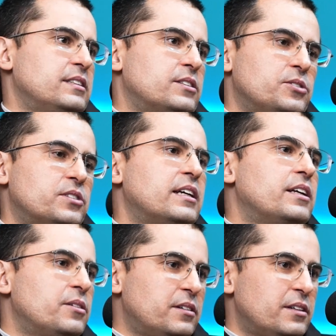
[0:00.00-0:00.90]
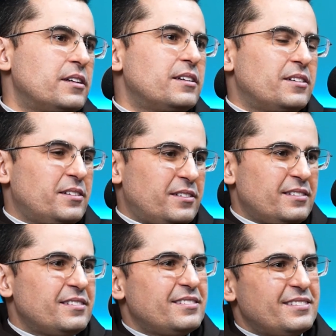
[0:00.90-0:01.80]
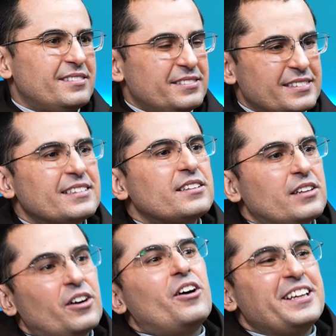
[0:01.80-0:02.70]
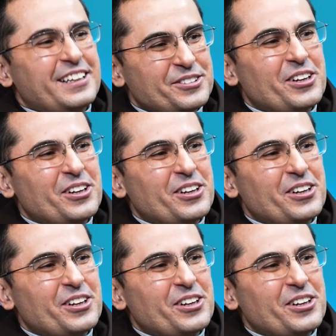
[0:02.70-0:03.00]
Isso seria. No, na, na ordem natural. Na né? ordem natural